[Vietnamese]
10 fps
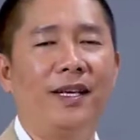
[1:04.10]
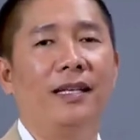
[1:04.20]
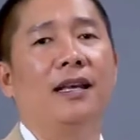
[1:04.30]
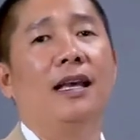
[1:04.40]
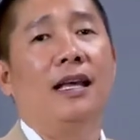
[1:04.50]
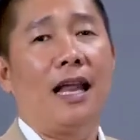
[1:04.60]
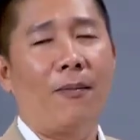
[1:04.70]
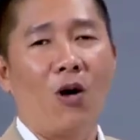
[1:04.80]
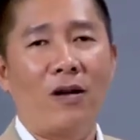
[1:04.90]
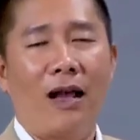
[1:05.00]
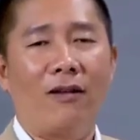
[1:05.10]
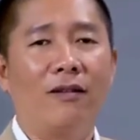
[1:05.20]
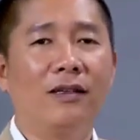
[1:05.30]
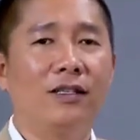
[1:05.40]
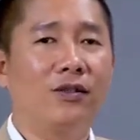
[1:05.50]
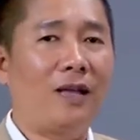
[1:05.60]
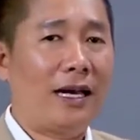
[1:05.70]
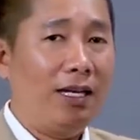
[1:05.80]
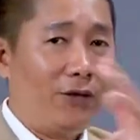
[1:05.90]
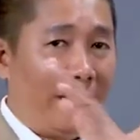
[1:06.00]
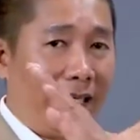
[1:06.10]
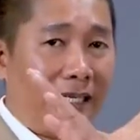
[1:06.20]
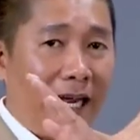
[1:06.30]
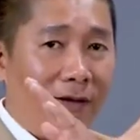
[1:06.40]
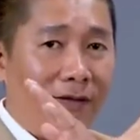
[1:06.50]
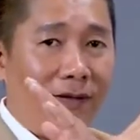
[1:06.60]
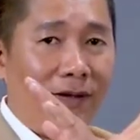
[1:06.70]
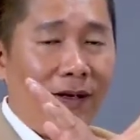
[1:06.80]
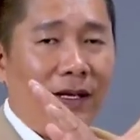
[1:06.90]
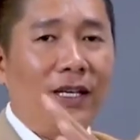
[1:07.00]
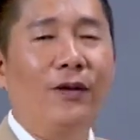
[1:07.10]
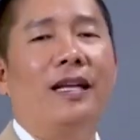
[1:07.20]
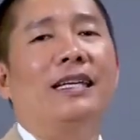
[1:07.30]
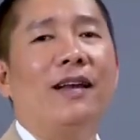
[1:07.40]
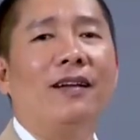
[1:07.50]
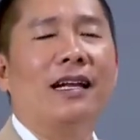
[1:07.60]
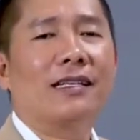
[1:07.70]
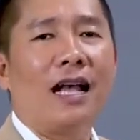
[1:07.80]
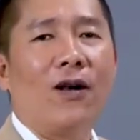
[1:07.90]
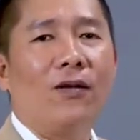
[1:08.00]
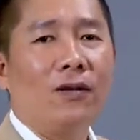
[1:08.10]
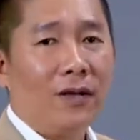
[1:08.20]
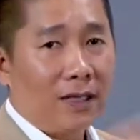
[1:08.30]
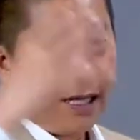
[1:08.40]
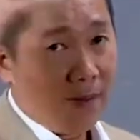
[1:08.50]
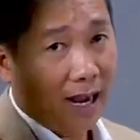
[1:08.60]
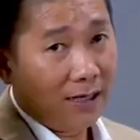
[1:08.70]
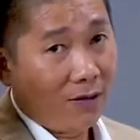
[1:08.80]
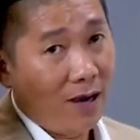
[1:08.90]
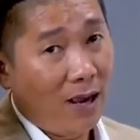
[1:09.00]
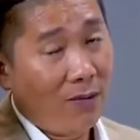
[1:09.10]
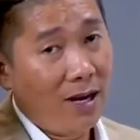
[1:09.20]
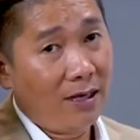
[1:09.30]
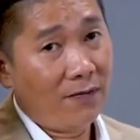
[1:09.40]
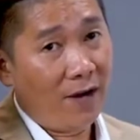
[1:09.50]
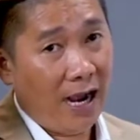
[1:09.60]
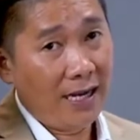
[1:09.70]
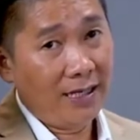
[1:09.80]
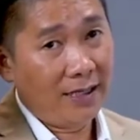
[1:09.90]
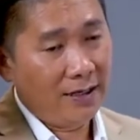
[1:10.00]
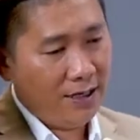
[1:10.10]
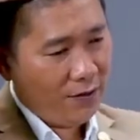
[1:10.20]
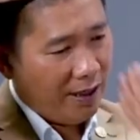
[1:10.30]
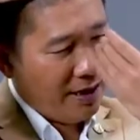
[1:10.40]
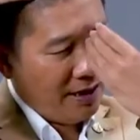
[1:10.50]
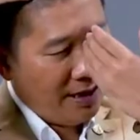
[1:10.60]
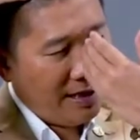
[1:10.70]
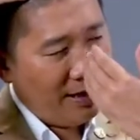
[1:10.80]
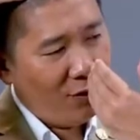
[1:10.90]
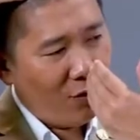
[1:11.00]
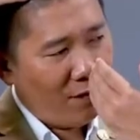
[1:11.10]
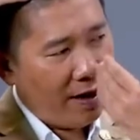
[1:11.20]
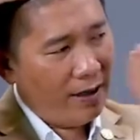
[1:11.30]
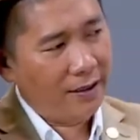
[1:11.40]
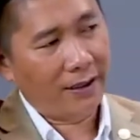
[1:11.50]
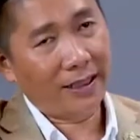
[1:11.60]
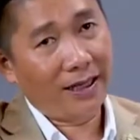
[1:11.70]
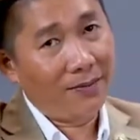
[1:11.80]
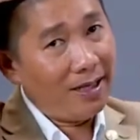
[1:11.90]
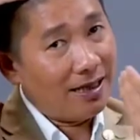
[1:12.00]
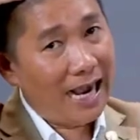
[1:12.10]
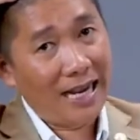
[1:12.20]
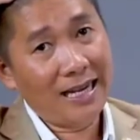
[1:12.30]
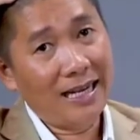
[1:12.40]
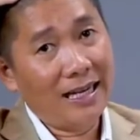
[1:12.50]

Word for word: phải biết là bộ não con người chúng ta điều khiển chéo điều khiển chéo nghĩa là sao cái bán cầu não bên phải nó điều khiển những cái gì thuộc về nửa cái thân bên trái